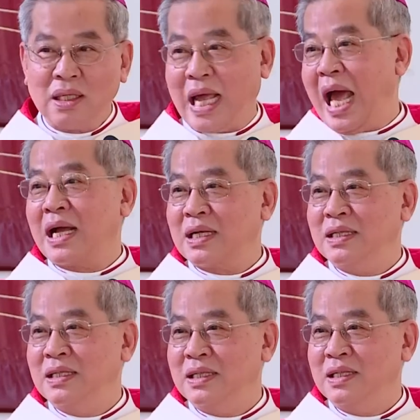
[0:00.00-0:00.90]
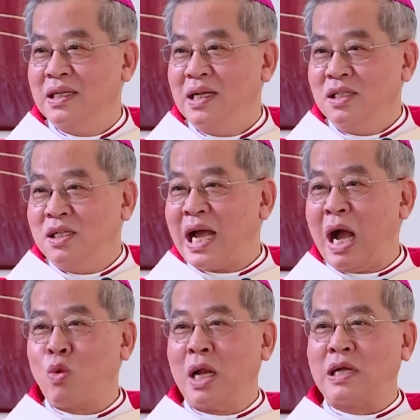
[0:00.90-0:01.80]
khác chứ
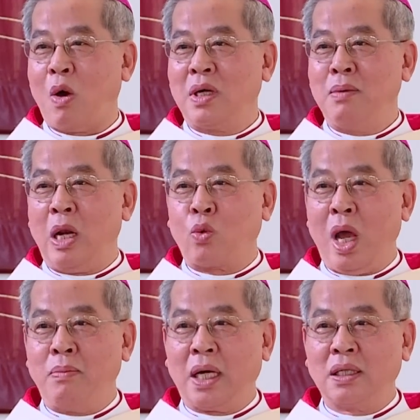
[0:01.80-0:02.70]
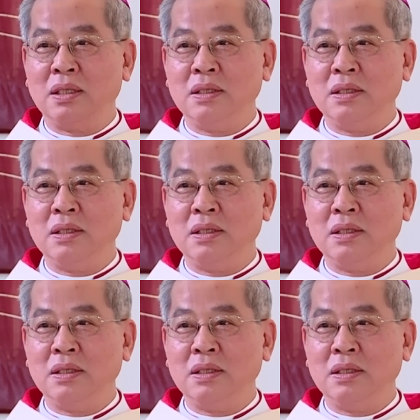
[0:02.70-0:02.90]
khác quan trọng là mình quên mất